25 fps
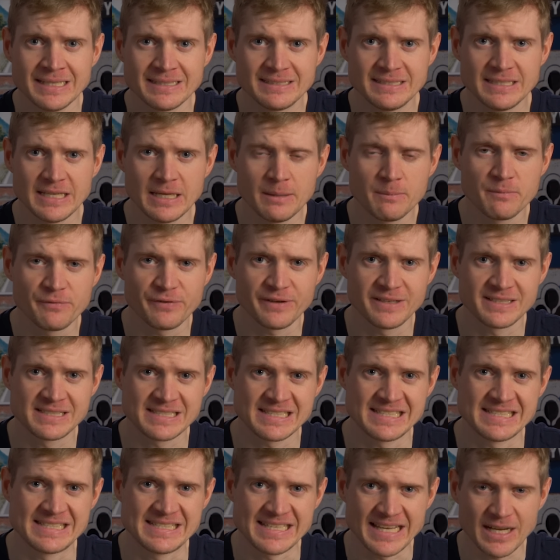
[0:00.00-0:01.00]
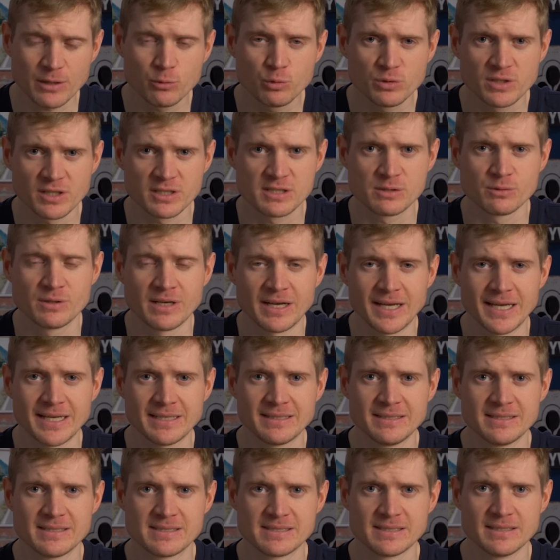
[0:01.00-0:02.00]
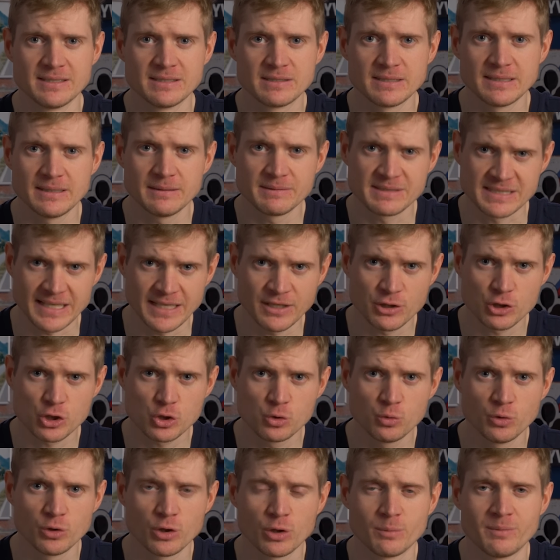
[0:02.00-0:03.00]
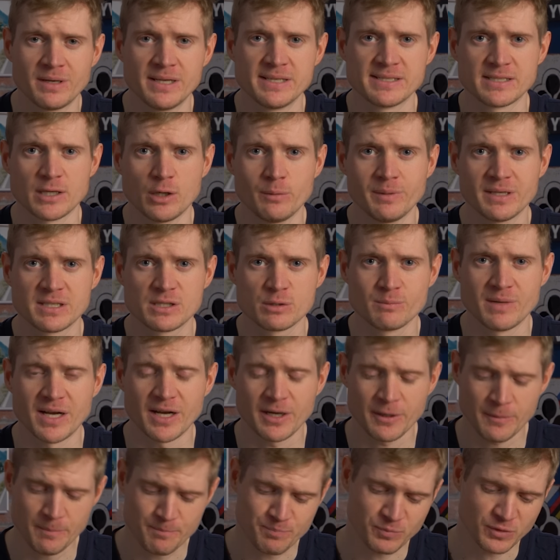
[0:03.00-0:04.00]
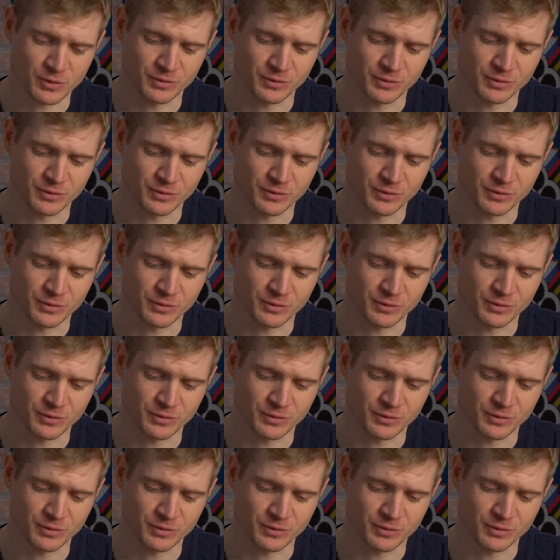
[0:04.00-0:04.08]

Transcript: die ebenfalls sehr gut dazu geeignet sind, seine Schuhe nochmal sauber zu machen.